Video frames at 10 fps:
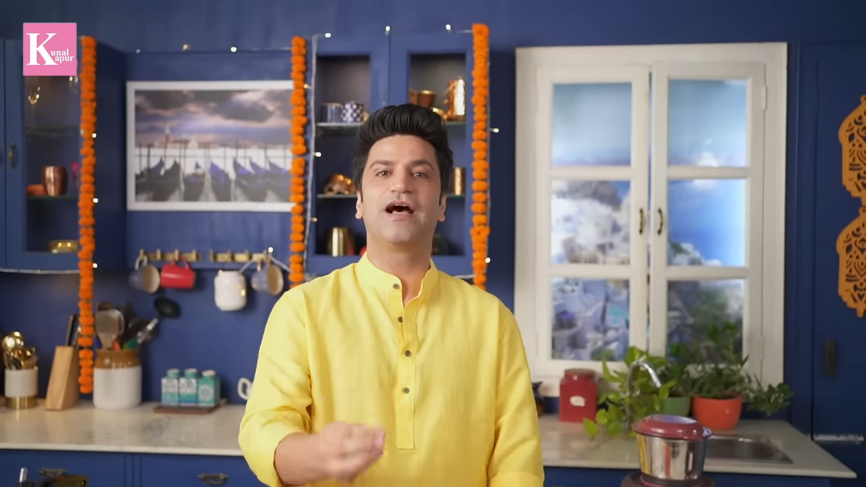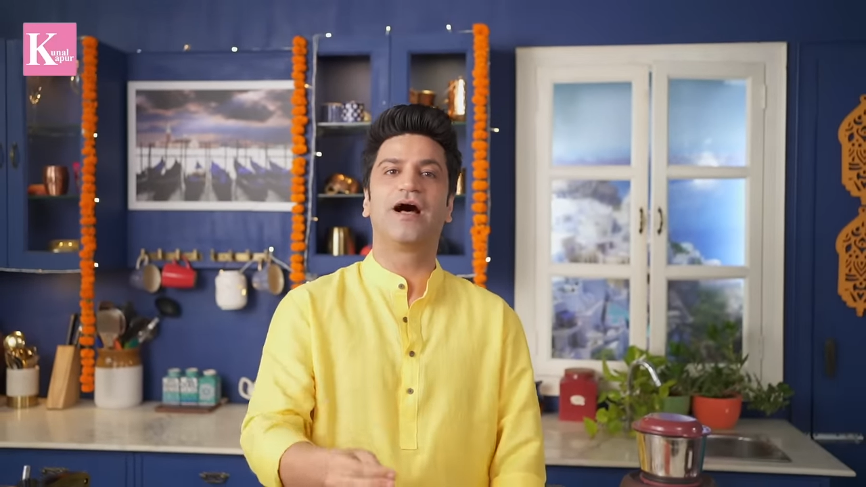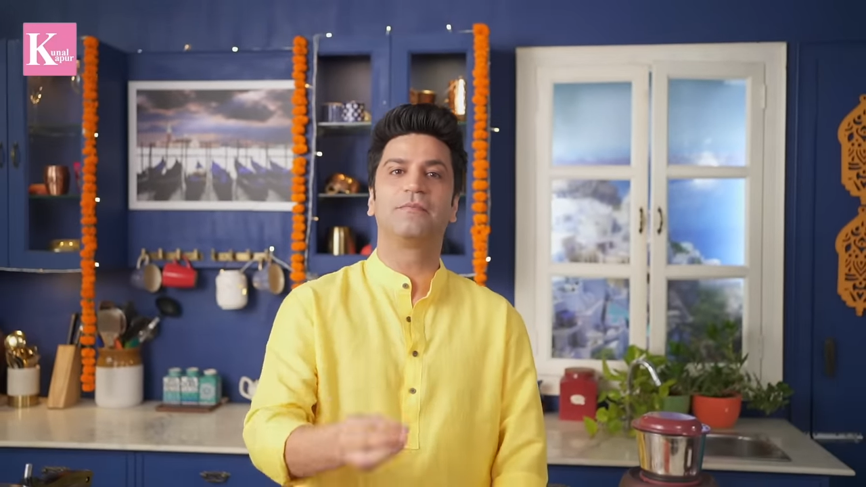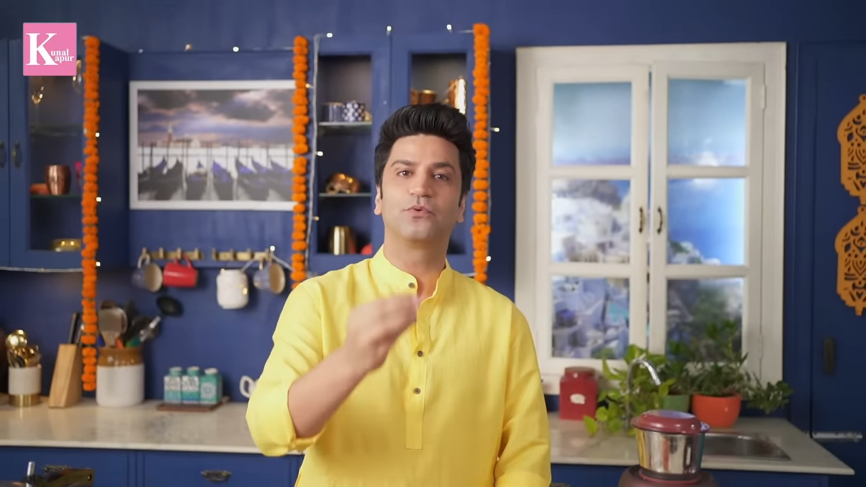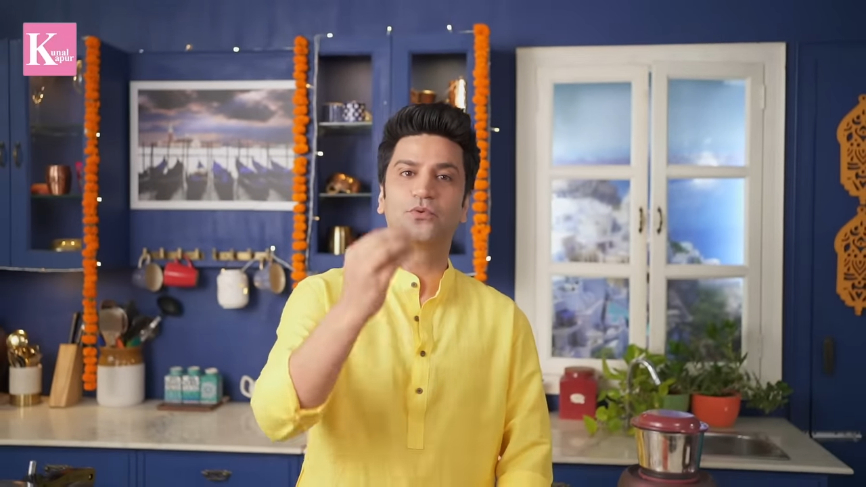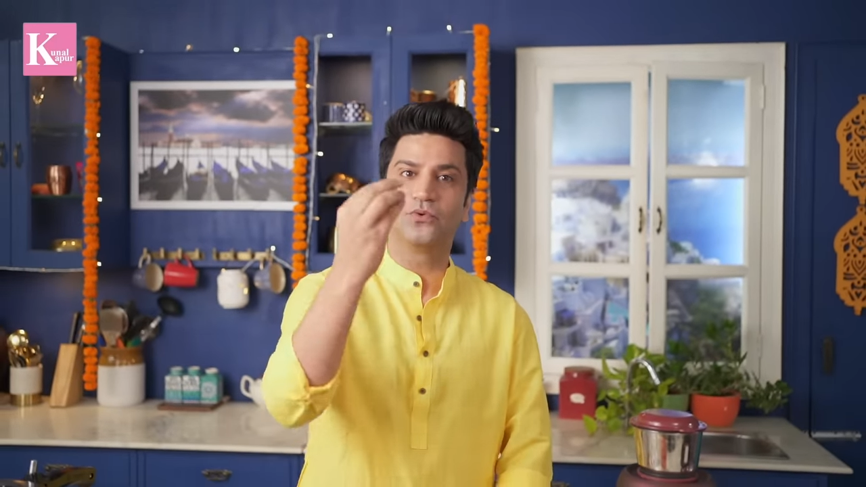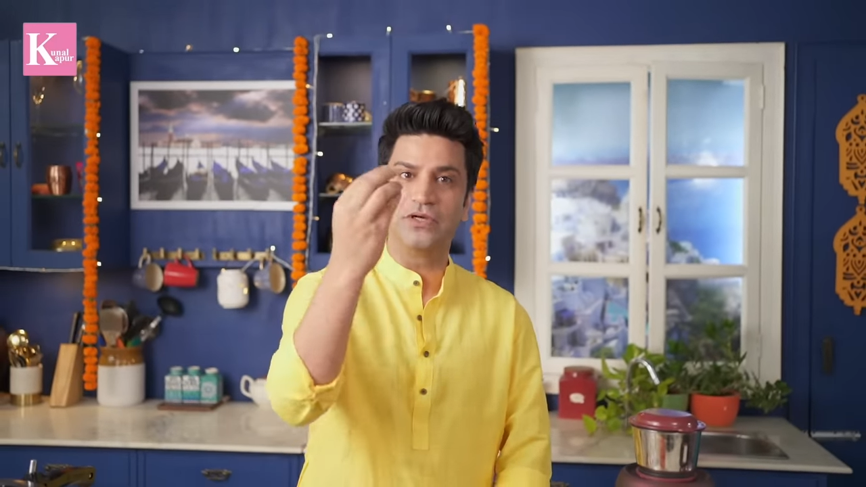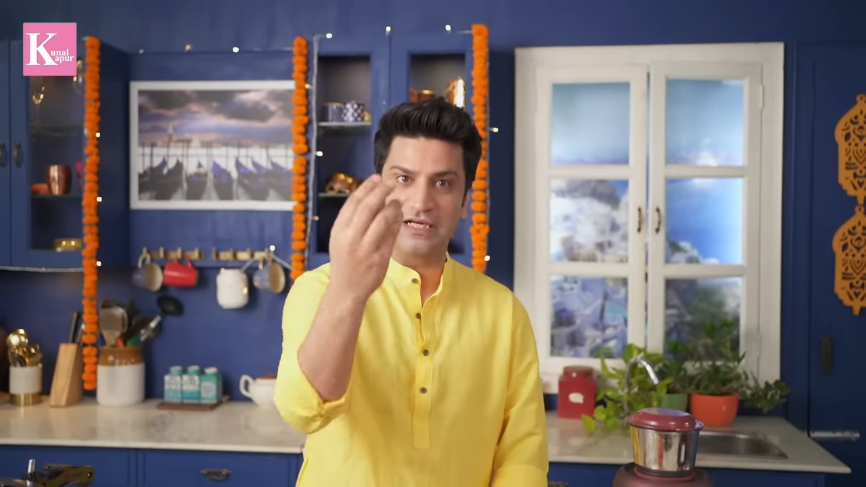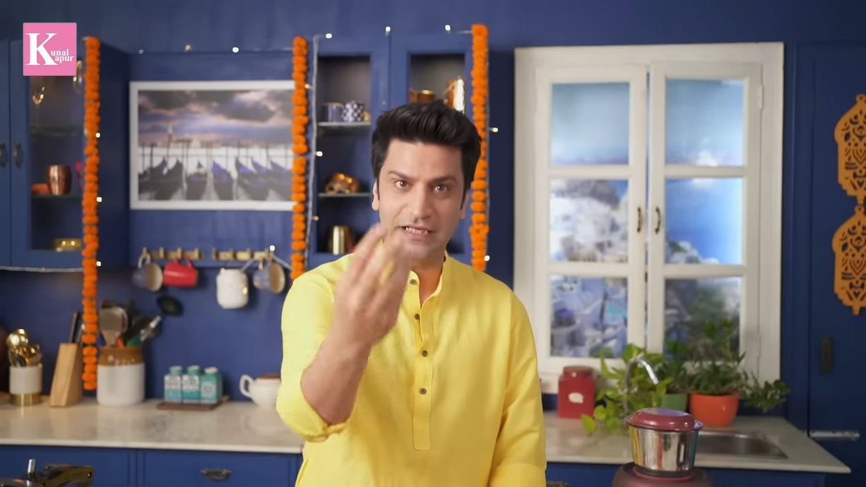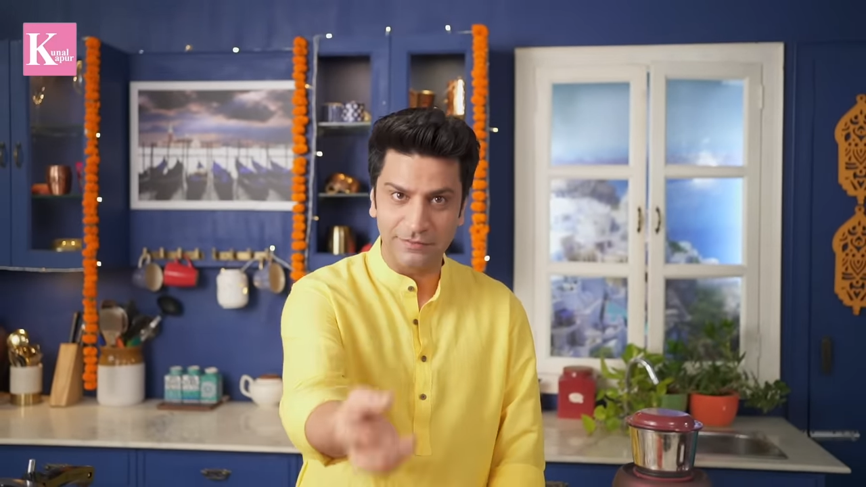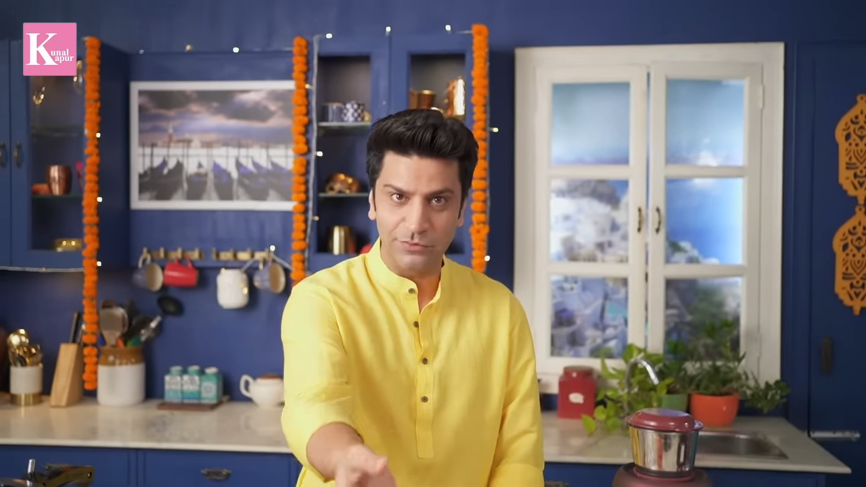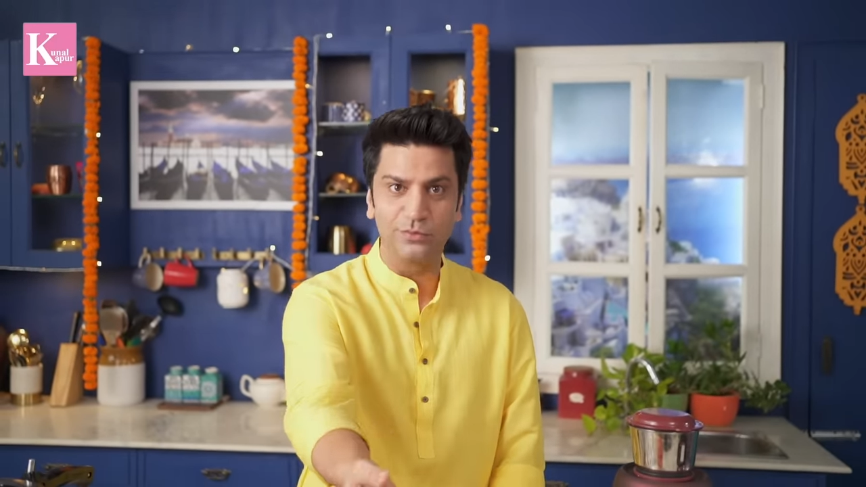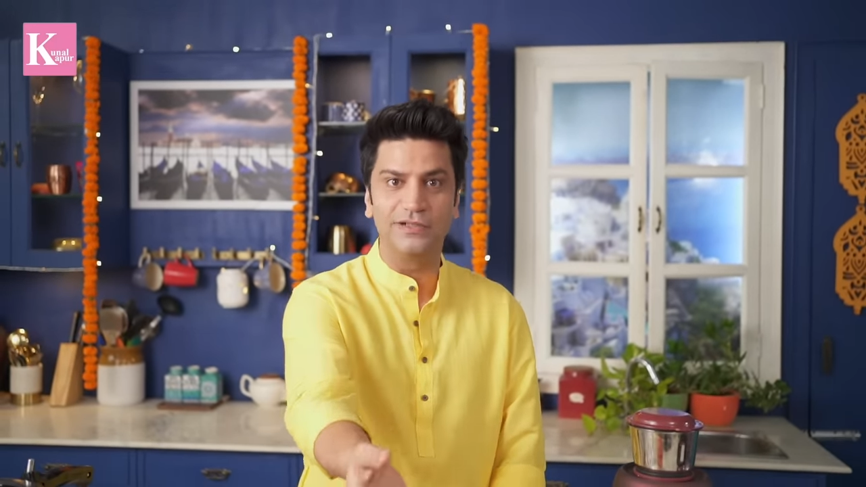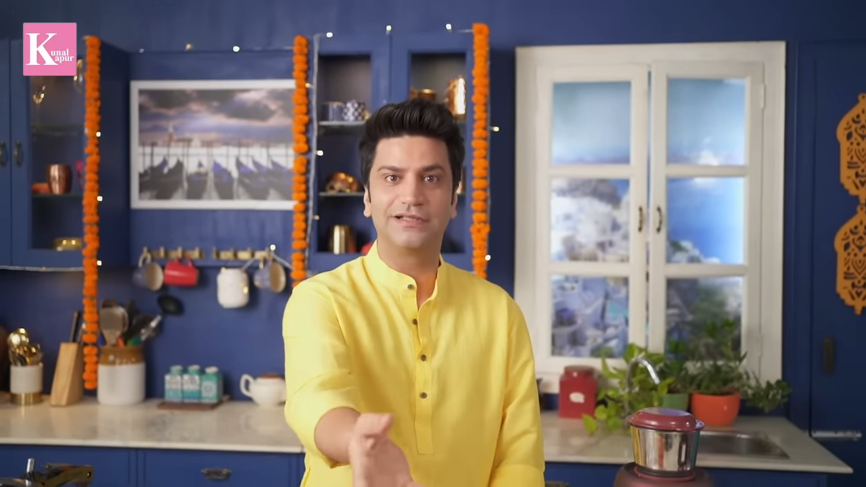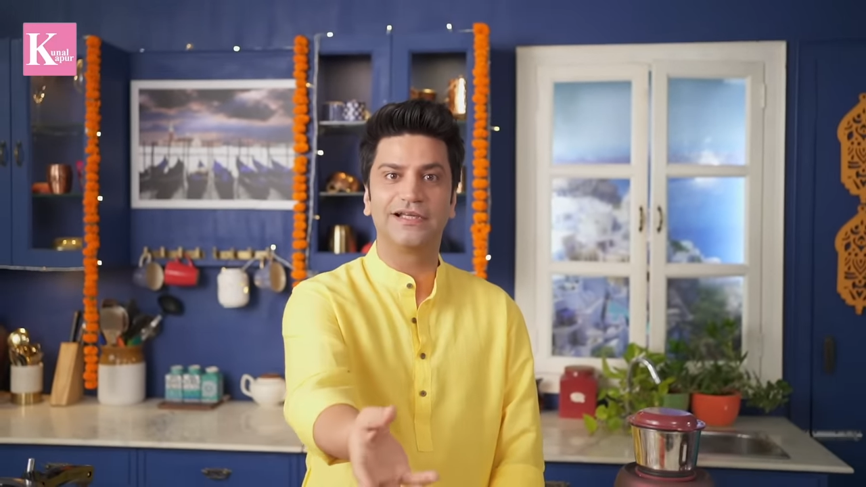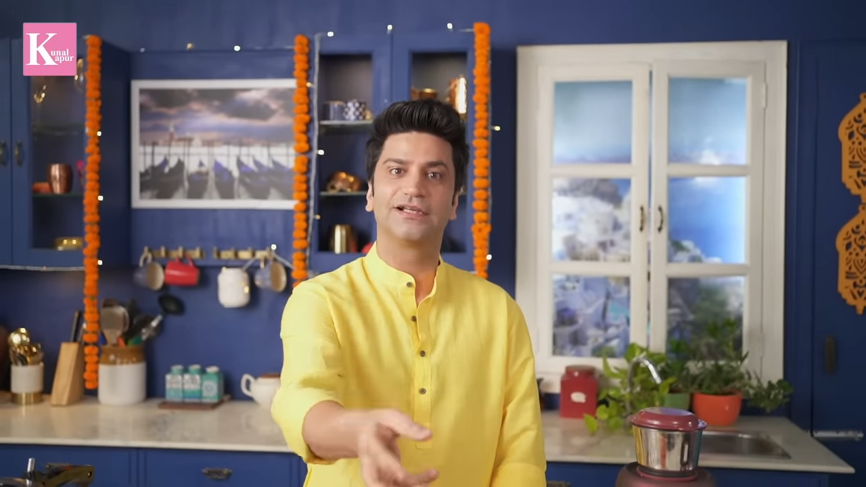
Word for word: आपको नींबू मिलते